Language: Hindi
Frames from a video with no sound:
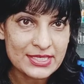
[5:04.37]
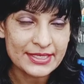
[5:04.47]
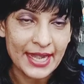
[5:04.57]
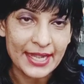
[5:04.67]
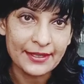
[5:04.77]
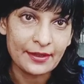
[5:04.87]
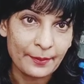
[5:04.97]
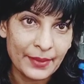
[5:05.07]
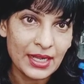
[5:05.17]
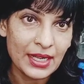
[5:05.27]
से टाइट
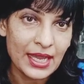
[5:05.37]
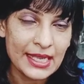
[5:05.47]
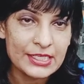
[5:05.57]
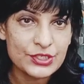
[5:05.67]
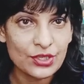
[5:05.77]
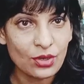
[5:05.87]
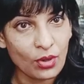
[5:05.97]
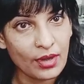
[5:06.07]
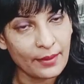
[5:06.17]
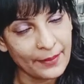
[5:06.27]
रबड़ लगा लीजिए
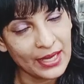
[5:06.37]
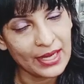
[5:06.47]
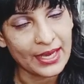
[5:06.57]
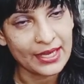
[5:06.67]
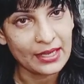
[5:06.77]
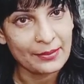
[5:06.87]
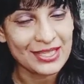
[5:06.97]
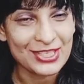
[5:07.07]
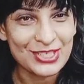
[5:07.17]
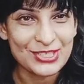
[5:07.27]
और रबड़ लगाने के
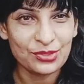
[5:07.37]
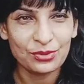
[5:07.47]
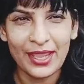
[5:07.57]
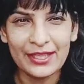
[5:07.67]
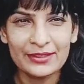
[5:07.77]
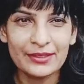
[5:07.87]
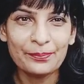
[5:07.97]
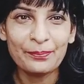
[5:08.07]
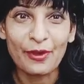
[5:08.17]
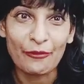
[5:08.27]
बाद कीजिए तो
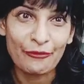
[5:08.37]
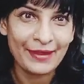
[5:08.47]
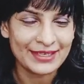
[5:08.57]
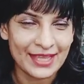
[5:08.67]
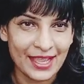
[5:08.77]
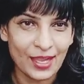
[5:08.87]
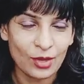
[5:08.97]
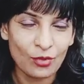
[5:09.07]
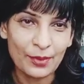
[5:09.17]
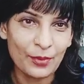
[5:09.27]
एकदम परफेक्ट आएगा
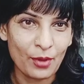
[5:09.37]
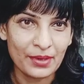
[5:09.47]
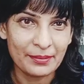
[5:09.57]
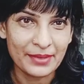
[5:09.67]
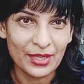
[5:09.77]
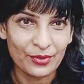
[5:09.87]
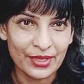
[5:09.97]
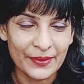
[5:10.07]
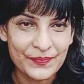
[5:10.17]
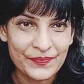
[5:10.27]
कोई प्रॉब्लम नहीं
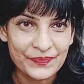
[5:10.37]
होगी